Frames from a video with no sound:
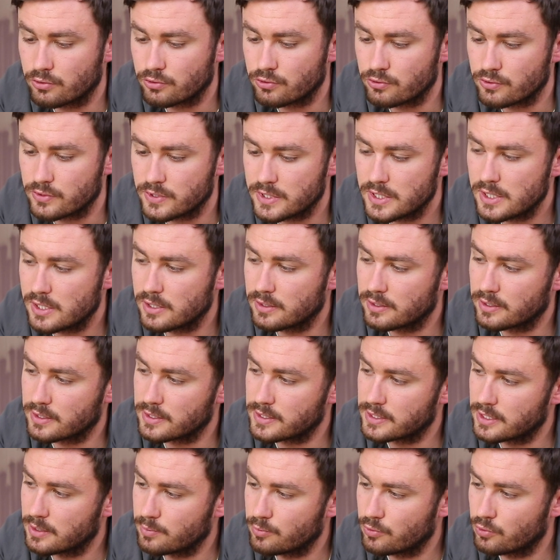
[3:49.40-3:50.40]
de ceci, il est très
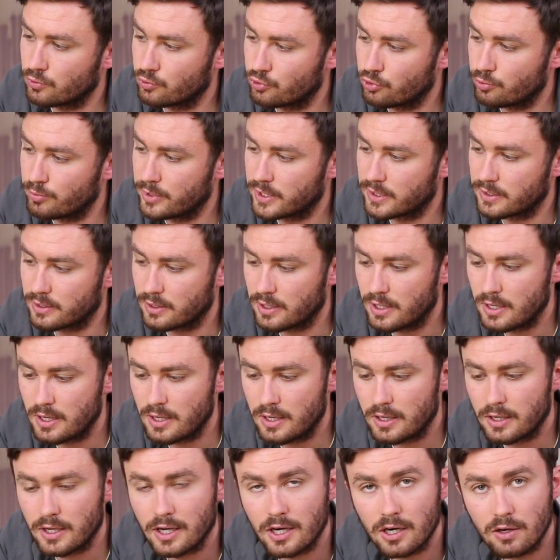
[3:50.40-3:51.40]
simple donc, de mettre
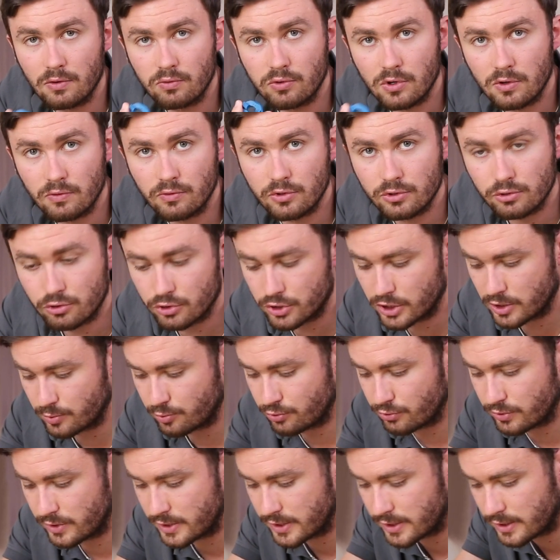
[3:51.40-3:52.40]
à la fois votre
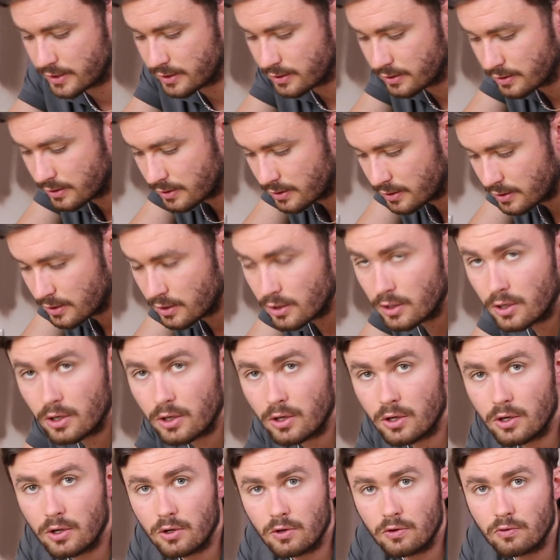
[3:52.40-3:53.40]
chapeau d'air,
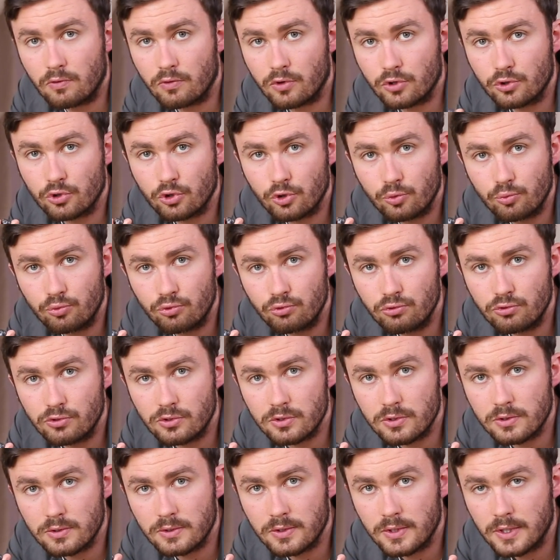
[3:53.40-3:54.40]
votre
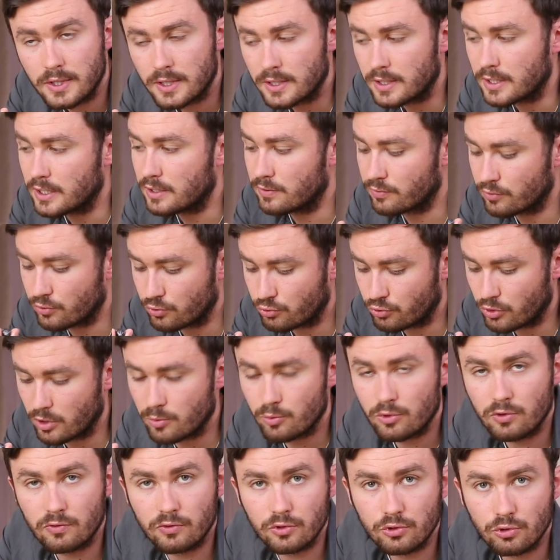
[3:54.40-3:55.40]
buse, et
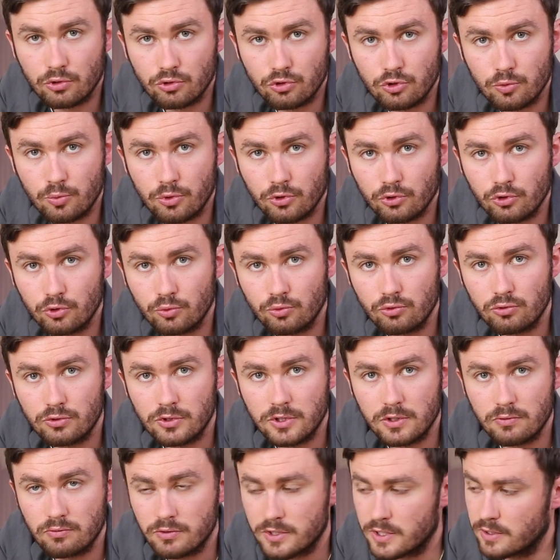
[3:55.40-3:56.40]
éventuellement votre support de buse
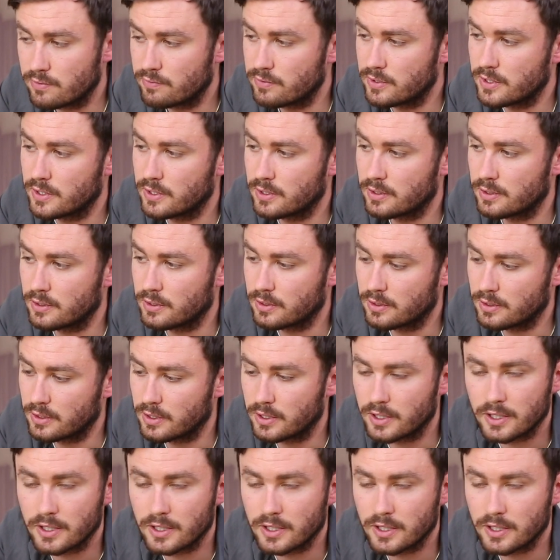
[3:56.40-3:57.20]
si vous avez un